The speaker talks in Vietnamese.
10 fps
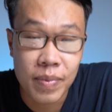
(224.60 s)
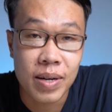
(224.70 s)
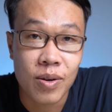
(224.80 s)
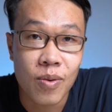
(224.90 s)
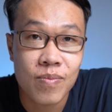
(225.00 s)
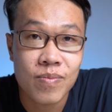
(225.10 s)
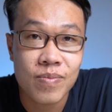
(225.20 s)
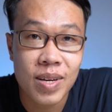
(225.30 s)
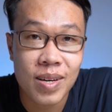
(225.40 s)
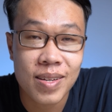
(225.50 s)
mình
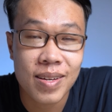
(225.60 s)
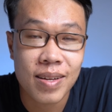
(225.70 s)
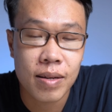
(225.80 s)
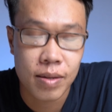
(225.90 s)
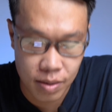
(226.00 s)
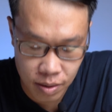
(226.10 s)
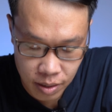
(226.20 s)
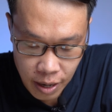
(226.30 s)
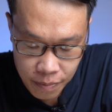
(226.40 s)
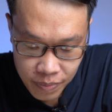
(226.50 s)
cũng chắc
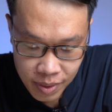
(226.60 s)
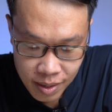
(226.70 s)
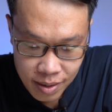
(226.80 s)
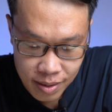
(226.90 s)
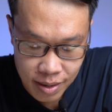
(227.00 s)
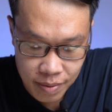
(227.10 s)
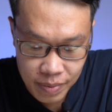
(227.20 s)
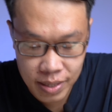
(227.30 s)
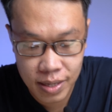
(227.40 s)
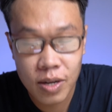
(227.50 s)
ok, thì
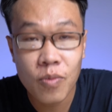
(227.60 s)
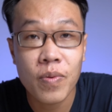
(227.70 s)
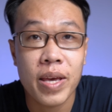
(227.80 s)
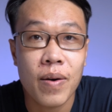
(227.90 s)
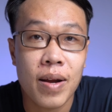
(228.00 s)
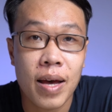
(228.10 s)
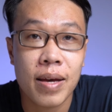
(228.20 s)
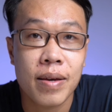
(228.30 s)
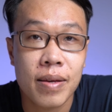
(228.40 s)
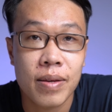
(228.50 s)
mình xin kết thúc video ở
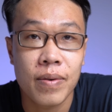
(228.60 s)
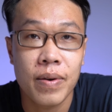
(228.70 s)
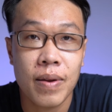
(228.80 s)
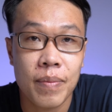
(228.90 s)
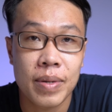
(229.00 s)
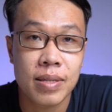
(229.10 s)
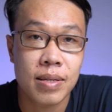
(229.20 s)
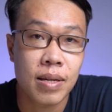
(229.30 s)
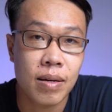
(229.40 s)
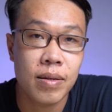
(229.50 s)
đây. Chủ yếu là mình
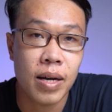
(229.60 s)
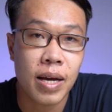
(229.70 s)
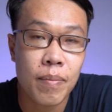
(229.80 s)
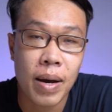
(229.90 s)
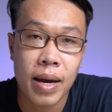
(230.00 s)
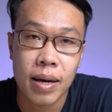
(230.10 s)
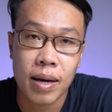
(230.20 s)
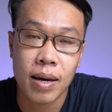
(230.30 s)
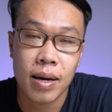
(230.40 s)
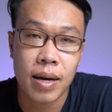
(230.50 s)
hướng dẫn các
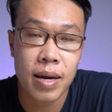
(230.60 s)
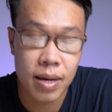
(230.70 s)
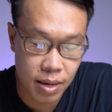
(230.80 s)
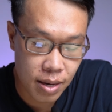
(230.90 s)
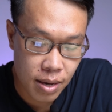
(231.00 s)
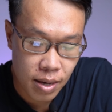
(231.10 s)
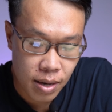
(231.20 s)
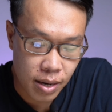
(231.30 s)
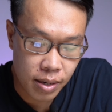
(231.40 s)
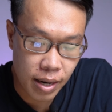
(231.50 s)
bạn các
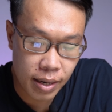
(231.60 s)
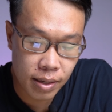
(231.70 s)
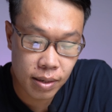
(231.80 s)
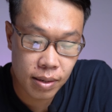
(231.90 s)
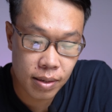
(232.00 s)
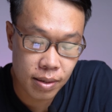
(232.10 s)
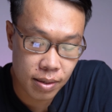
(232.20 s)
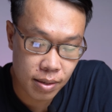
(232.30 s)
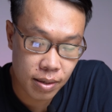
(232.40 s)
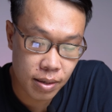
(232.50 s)
hình ảnh,
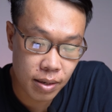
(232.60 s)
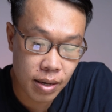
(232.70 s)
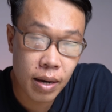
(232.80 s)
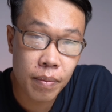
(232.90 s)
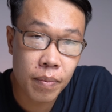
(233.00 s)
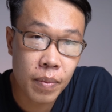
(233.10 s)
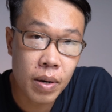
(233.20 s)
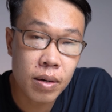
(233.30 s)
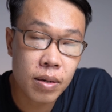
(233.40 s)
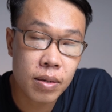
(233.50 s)
các
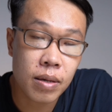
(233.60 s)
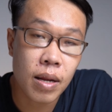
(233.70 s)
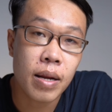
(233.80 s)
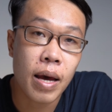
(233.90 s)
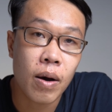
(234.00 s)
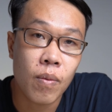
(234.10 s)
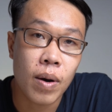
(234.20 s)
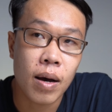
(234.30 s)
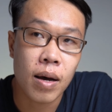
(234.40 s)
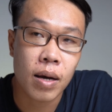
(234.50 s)
bước như thế nào,
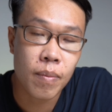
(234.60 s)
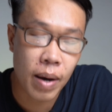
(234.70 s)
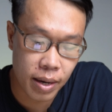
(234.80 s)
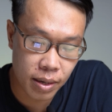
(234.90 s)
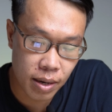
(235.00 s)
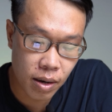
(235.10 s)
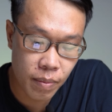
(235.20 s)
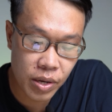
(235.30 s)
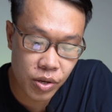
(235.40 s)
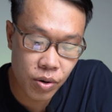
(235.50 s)
và các bạn để
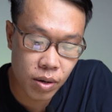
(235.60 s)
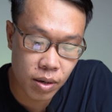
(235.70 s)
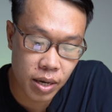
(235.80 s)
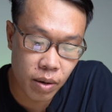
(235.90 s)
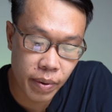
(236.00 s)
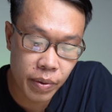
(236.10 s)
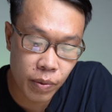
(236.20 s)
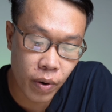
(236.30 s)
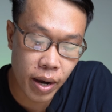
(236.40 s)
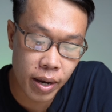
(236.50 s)
phải biết trước được khi update
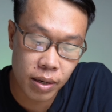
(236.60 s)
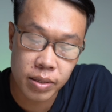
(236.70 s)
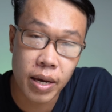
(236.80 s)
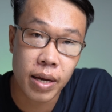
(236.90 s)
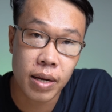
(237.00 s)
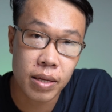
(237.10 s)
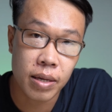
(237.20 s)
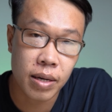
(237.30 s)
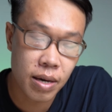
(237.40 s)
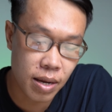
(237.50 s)
firmware thì nó sẽ hiện ra
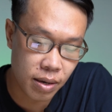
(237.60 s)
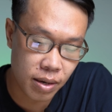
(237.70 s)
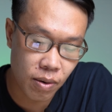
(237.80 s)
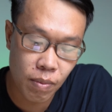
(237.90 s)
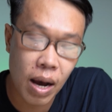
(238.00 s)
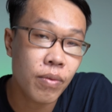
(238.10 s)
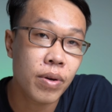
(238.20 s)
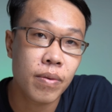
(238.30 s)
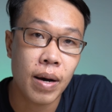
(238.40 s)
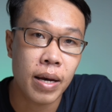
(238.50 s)
những cái hình thông báo
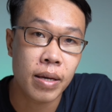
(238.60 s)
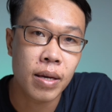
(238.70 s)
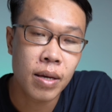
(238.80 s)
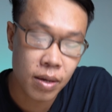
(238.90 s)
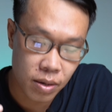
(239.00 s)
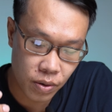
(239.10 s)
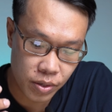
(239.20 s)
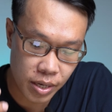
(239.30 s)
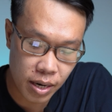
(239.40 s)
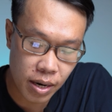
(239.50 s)
như vậy,
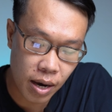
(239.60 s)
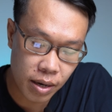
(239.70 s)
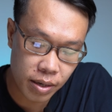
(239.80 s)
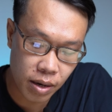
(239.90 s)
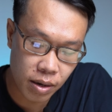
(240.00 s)
rồi chờ đợi